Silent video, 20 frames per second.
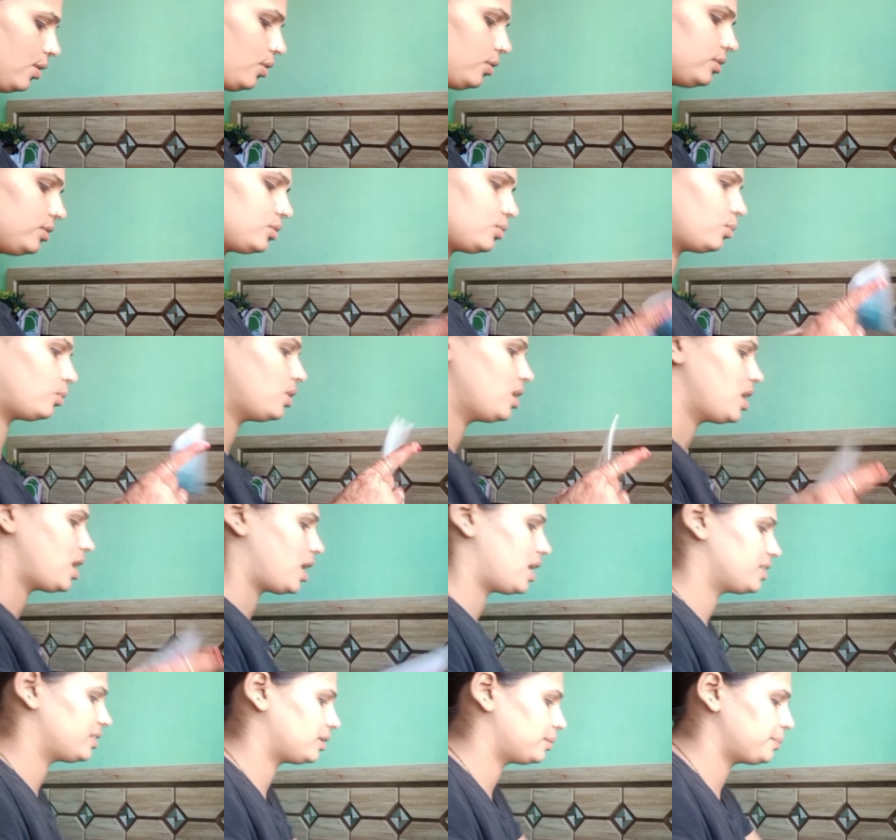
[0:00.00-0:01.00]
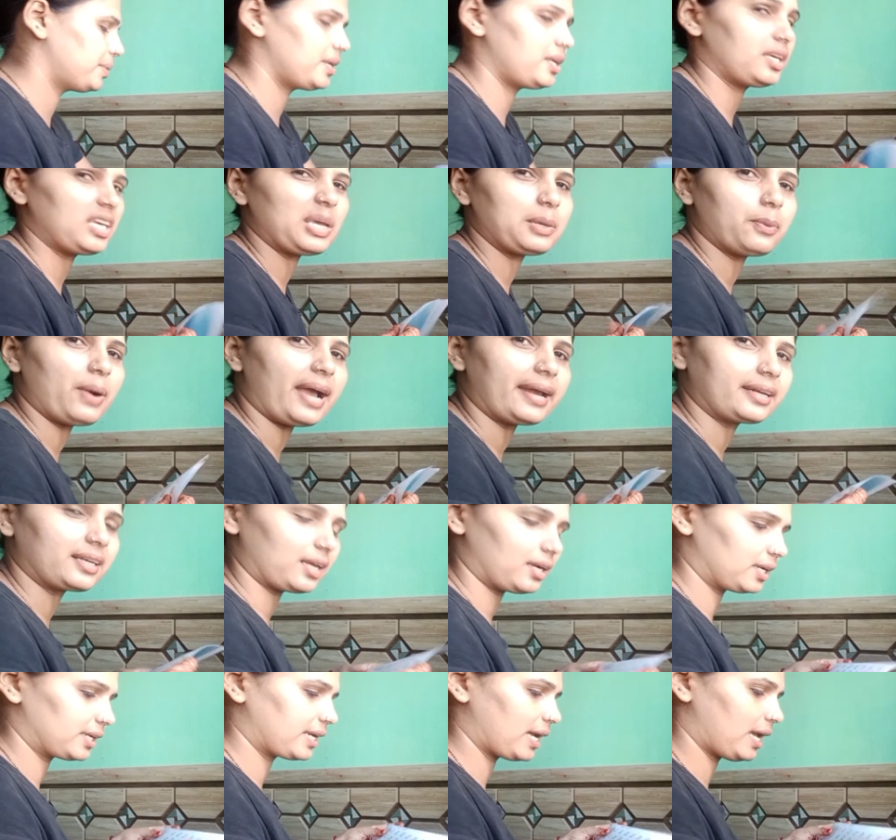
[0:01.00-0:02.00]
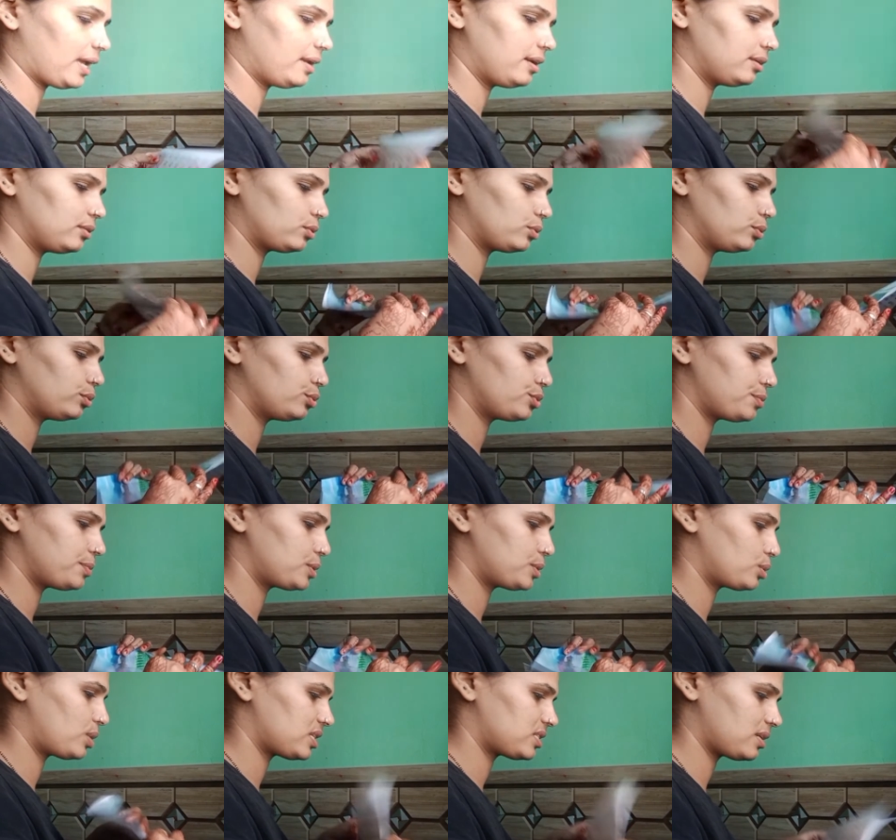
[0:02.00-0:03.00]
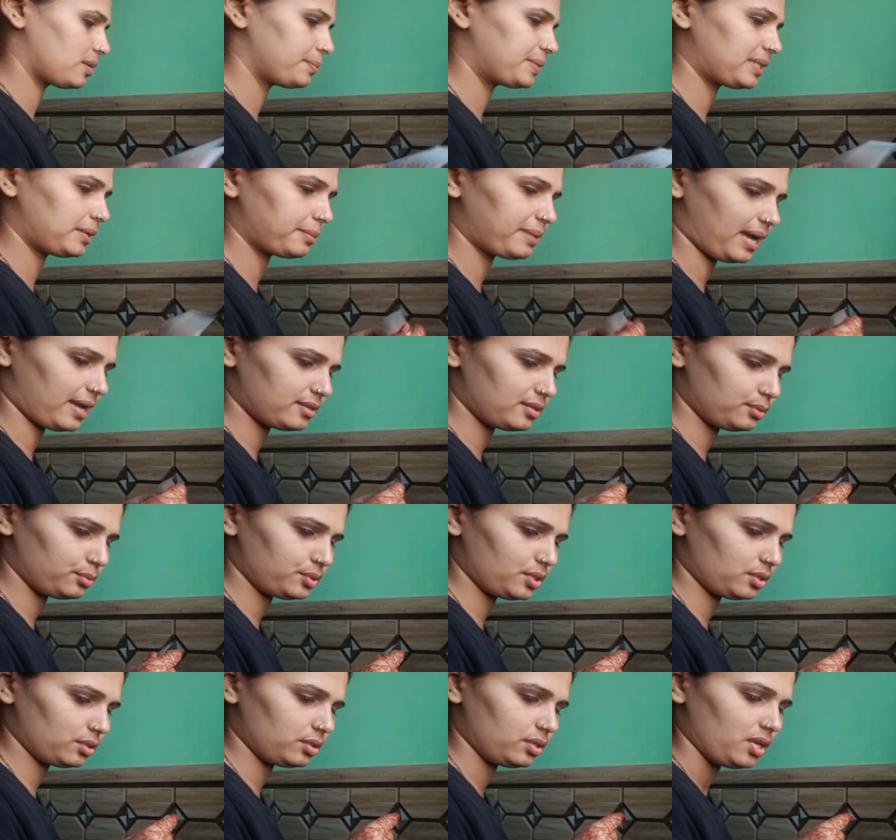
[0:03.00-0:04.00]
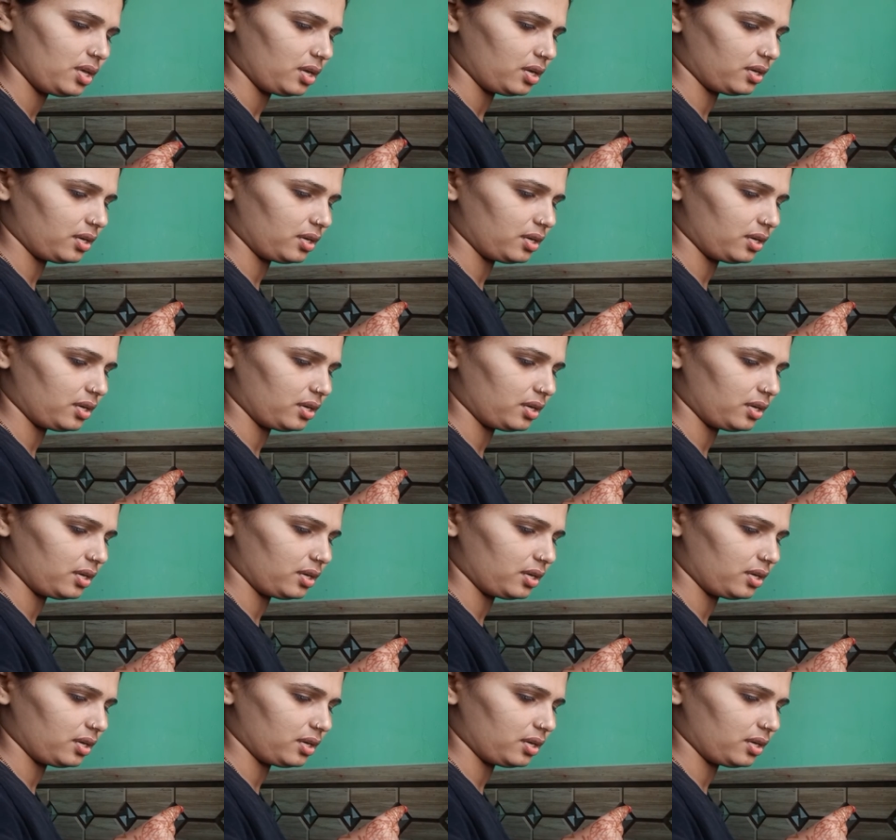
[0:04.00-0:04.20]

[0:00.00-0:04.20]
और इसको अंदर में ना ये वाइट कलर का है ना तो उसमें थोड़ा सा मतलब काजल उजल